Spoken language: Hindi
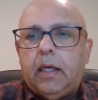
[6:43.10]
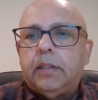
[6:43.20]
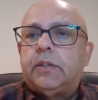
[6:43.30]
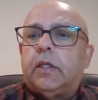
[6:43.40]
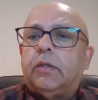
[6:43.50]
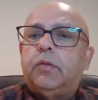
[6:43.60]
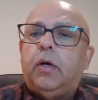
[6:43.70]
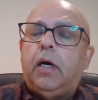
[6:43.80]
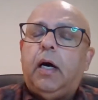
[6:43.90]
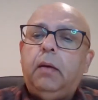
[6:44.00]
अच्छा तो
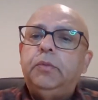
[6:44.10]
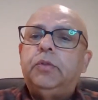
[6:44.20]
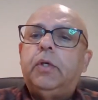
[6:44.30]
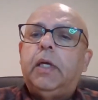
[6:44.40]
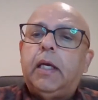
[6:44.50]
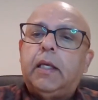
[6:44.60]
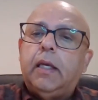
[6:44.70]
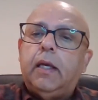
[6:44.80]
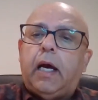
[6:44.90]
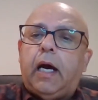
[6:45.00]
अब जो है
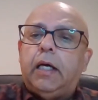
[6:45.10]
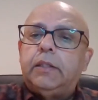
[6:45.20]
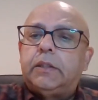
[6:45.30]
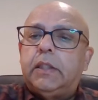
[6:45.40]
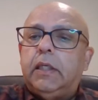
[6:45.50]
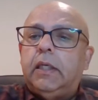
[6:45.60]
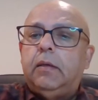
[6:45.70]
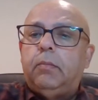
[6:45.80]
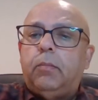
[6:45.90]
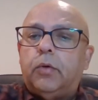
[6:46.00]
कि आज के
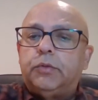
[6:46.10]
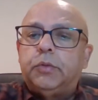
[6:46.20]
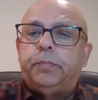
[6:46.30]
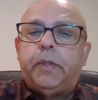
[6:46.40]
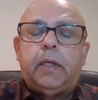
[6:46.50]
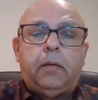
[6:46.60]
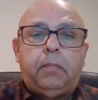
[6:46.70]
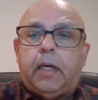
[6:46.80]
मौजू पे हम